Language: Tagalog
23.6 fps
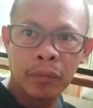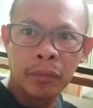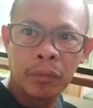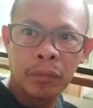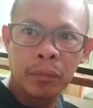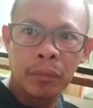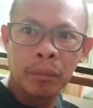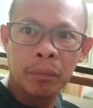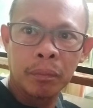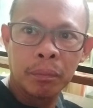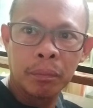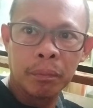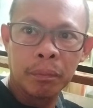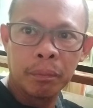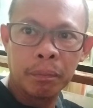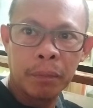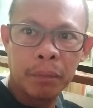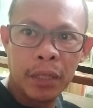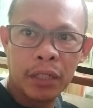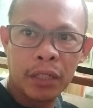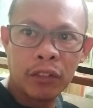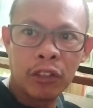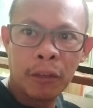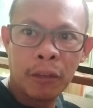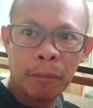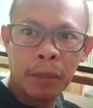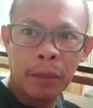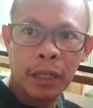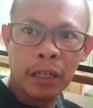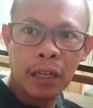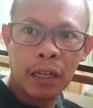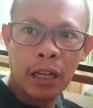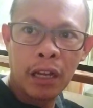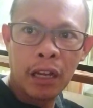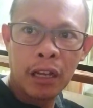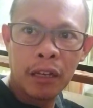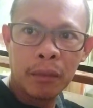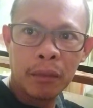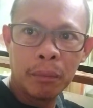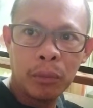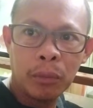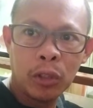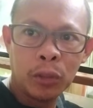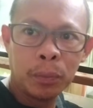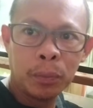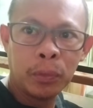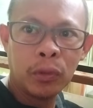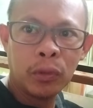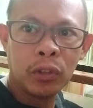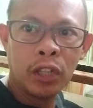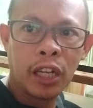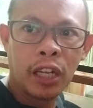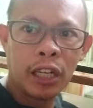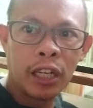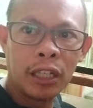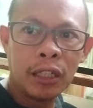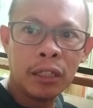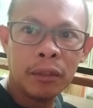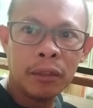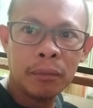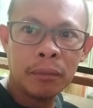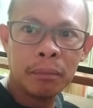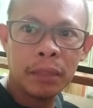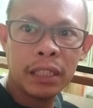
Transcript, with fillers: polar. Pero kapag ang blue polar